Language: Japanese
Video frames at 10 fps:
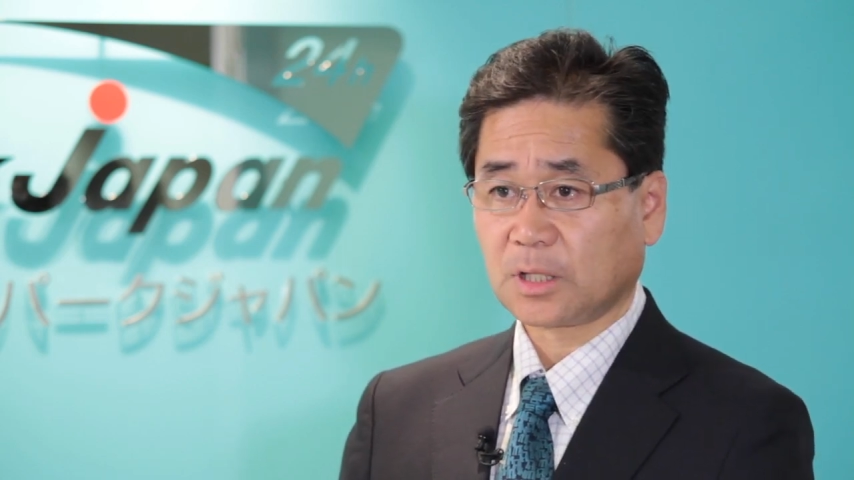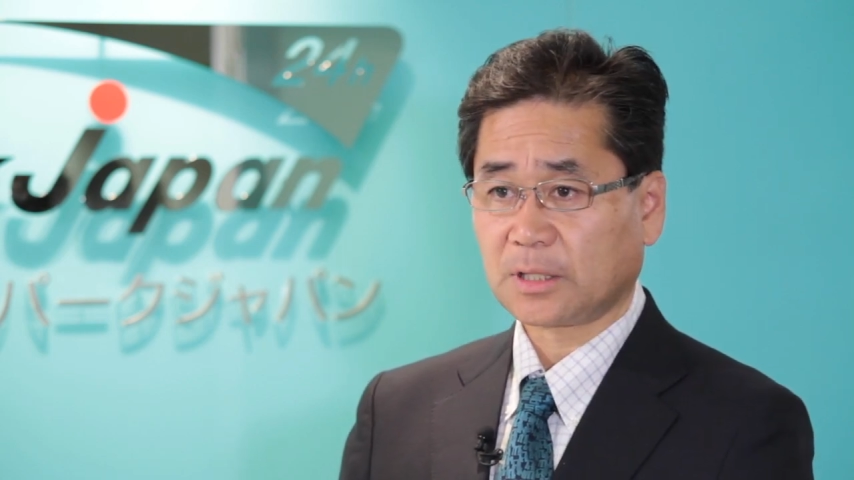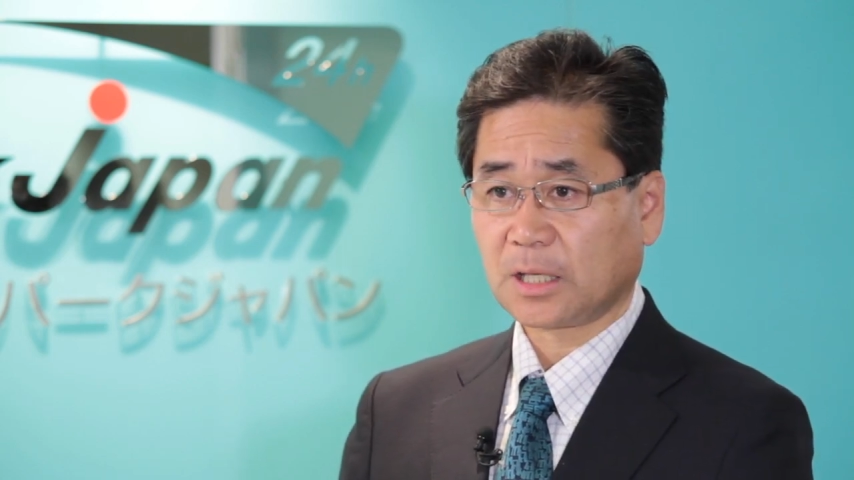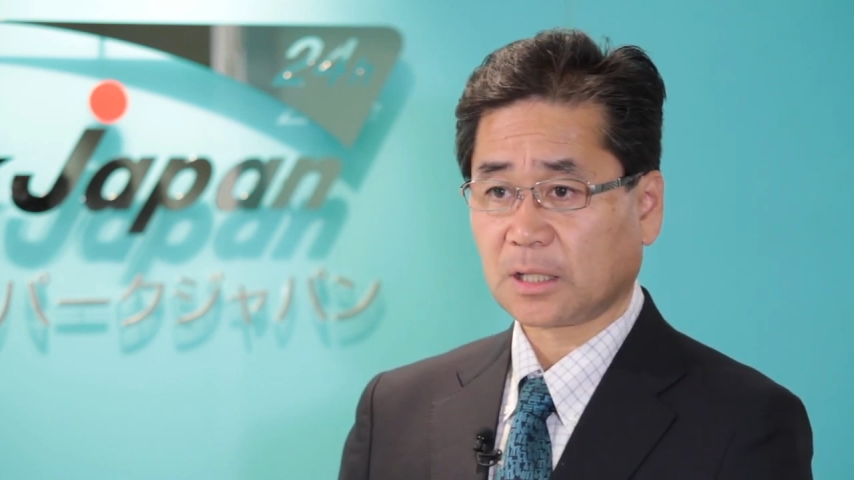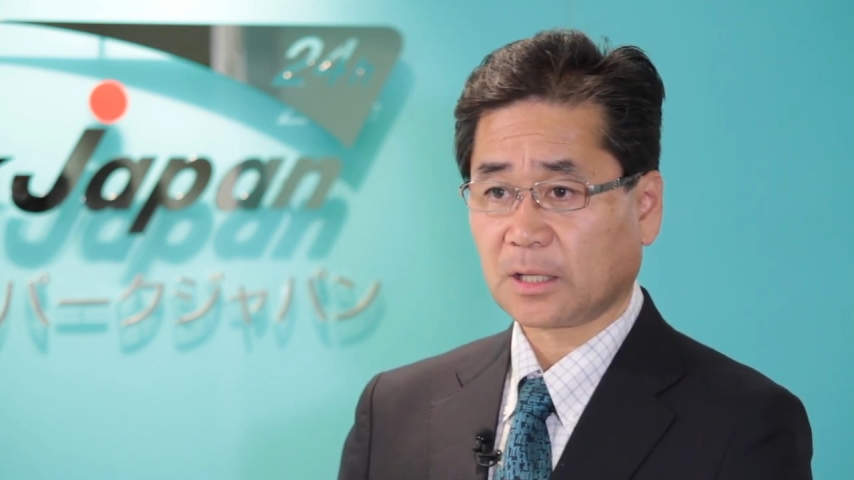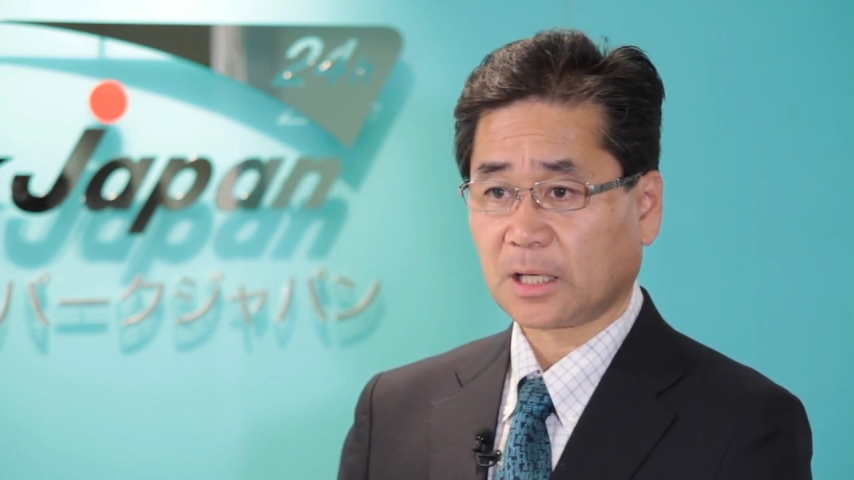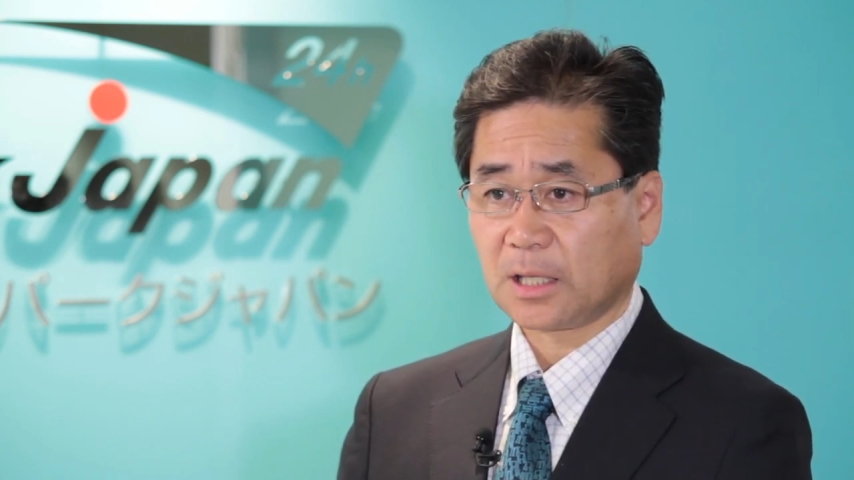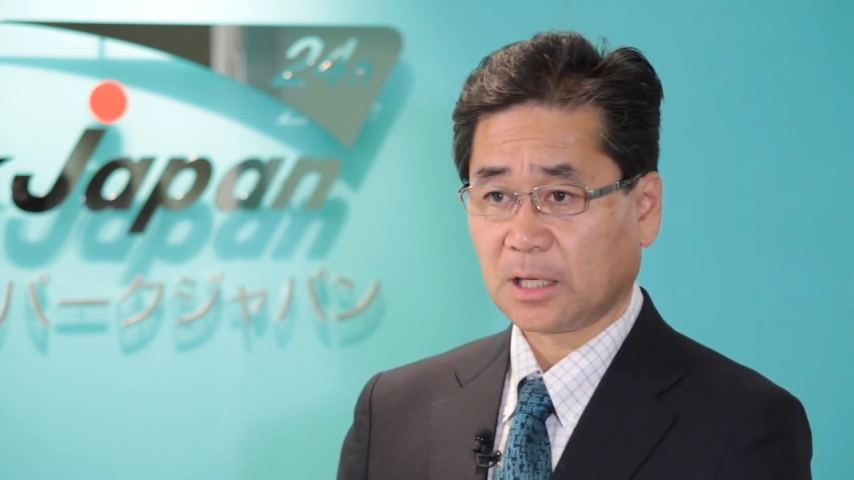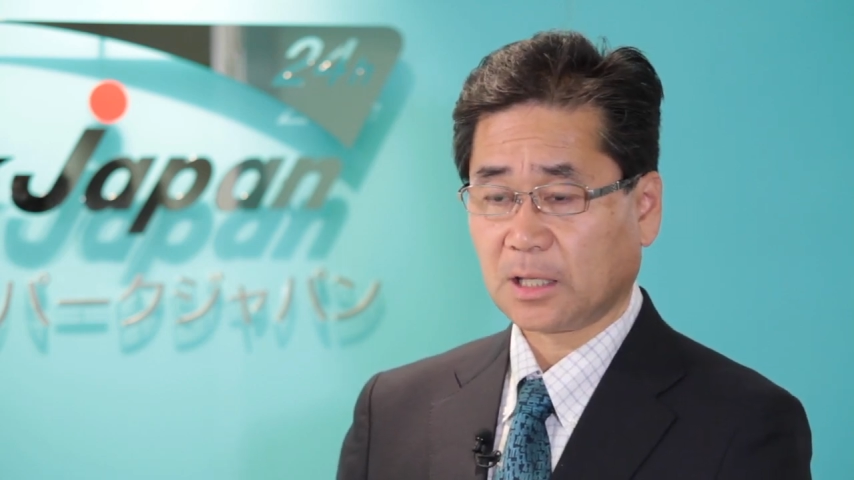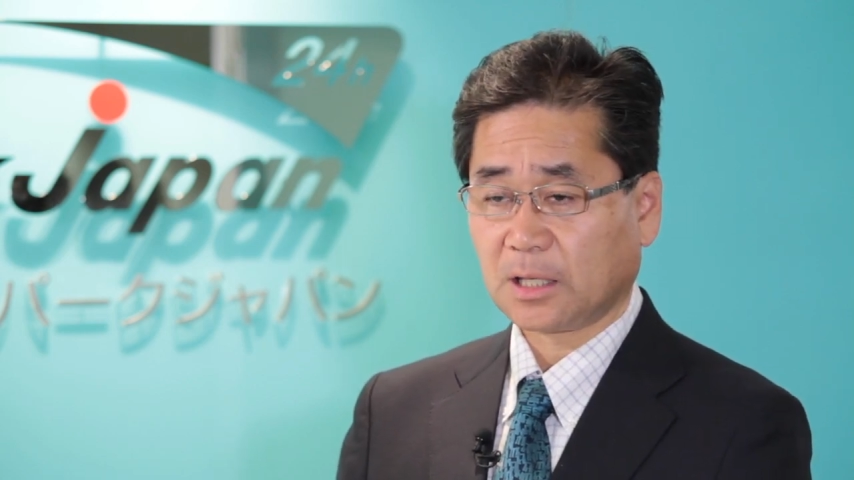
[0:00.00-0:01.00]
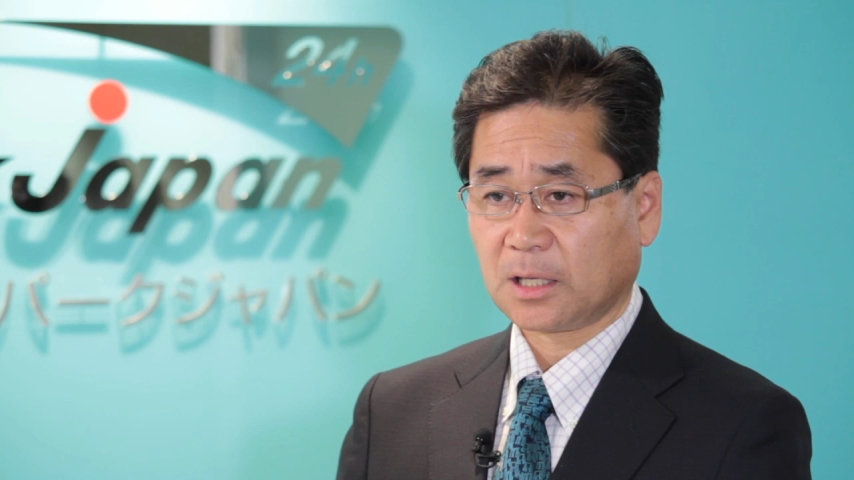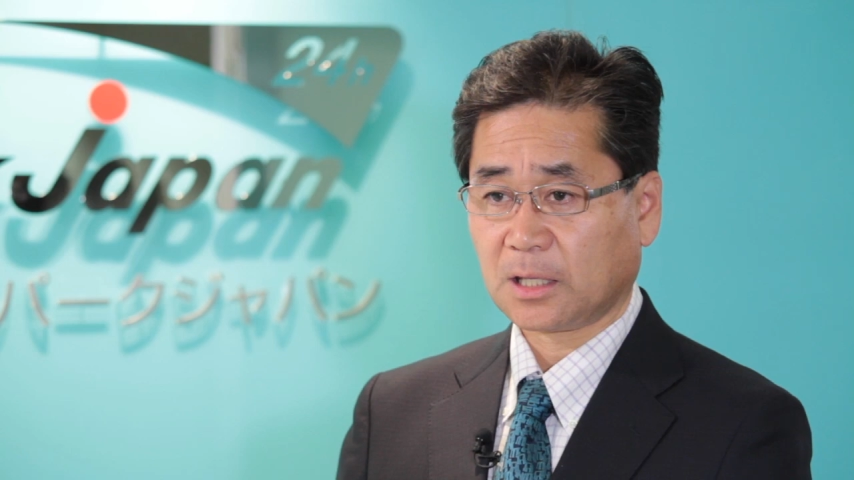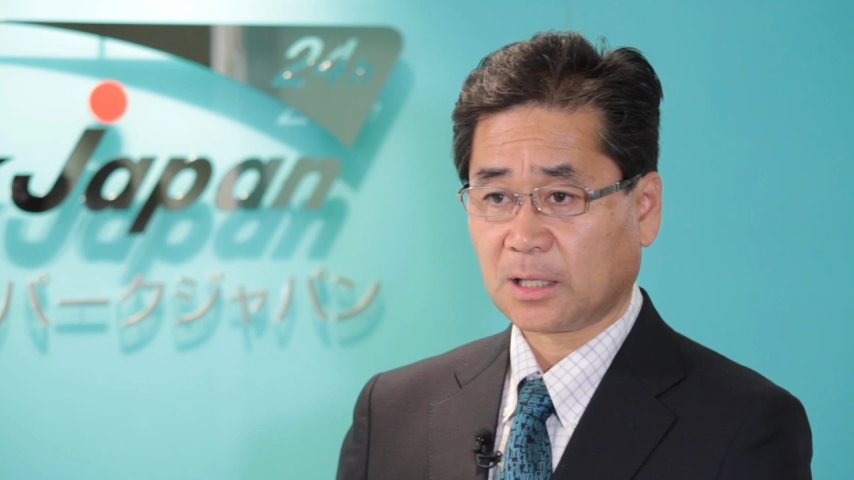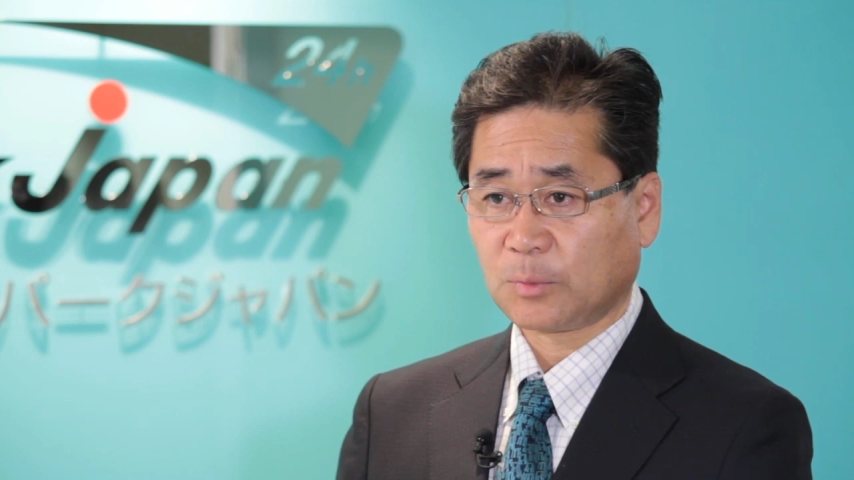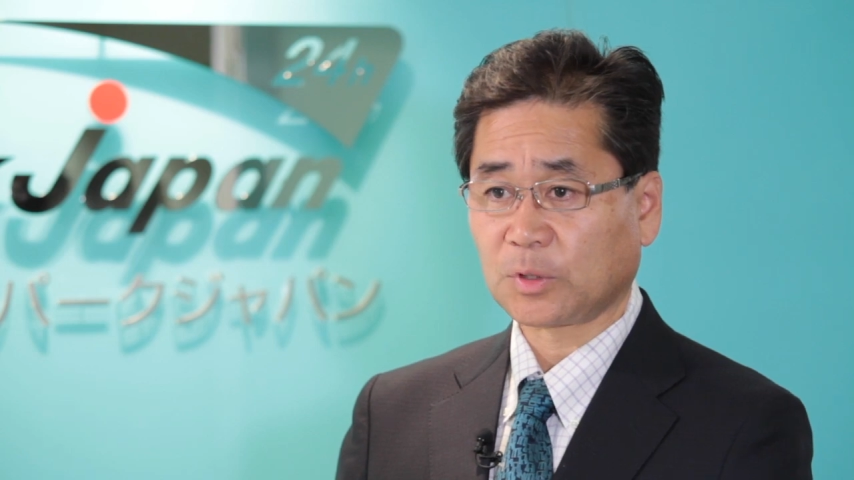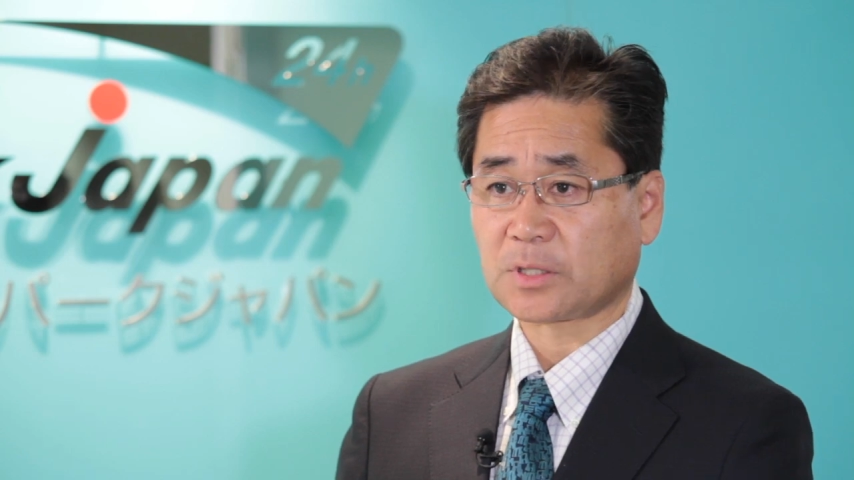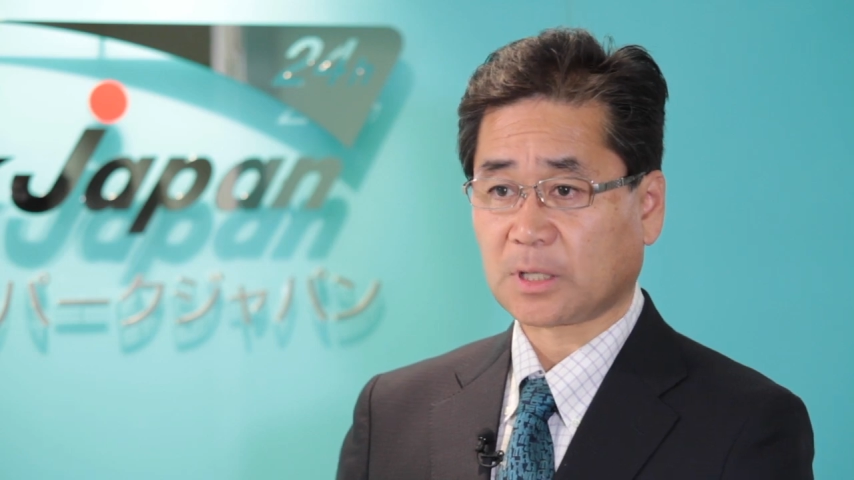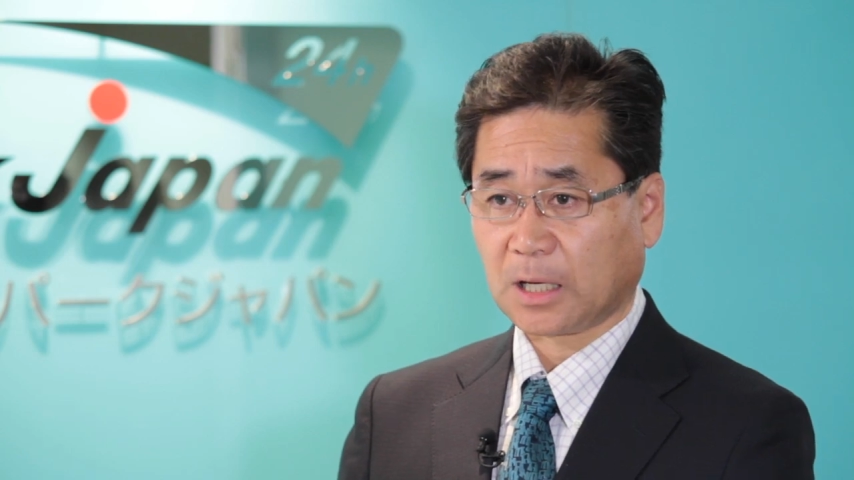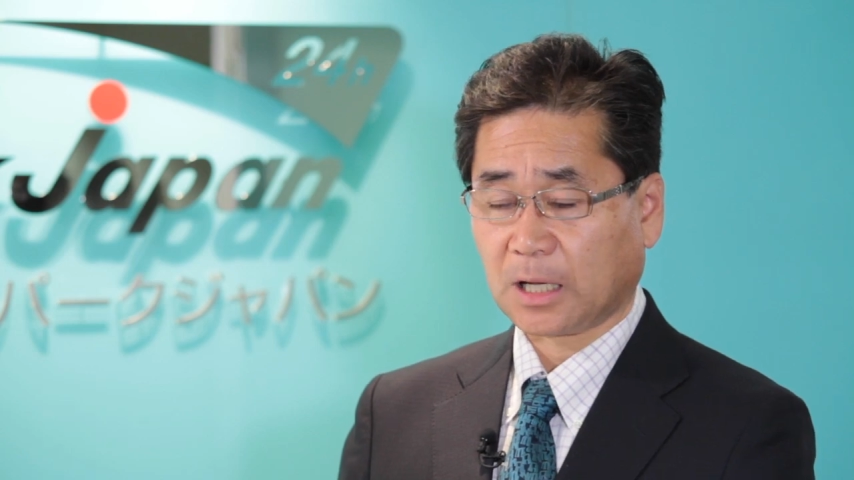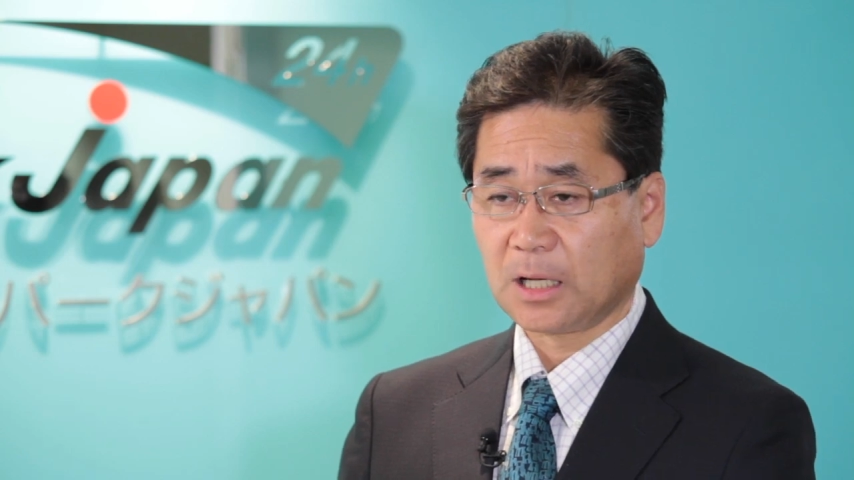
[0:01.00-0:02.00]
なデータだけなもんです
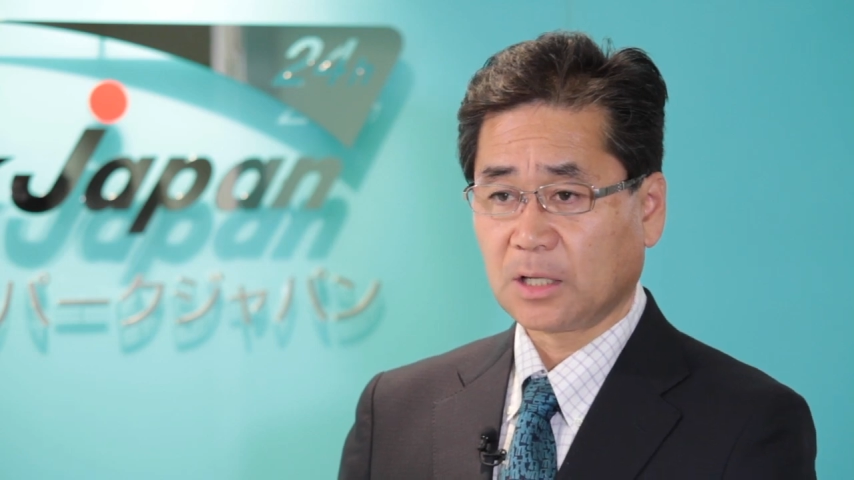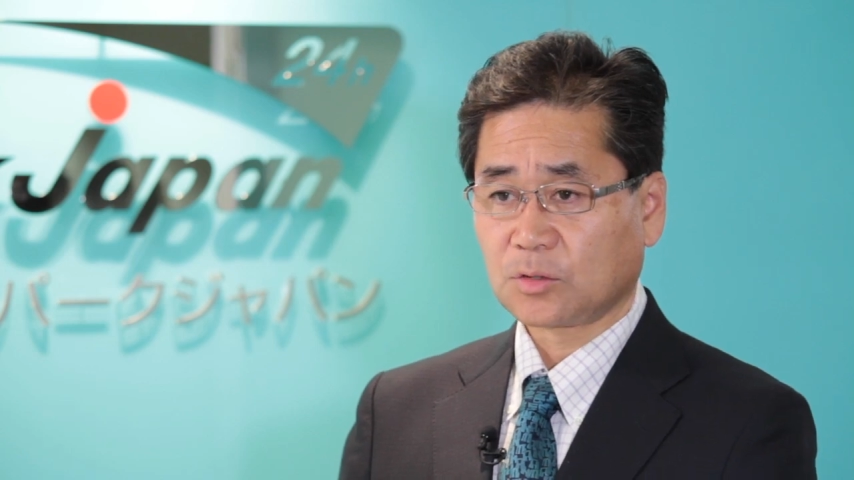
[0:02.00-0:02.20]
から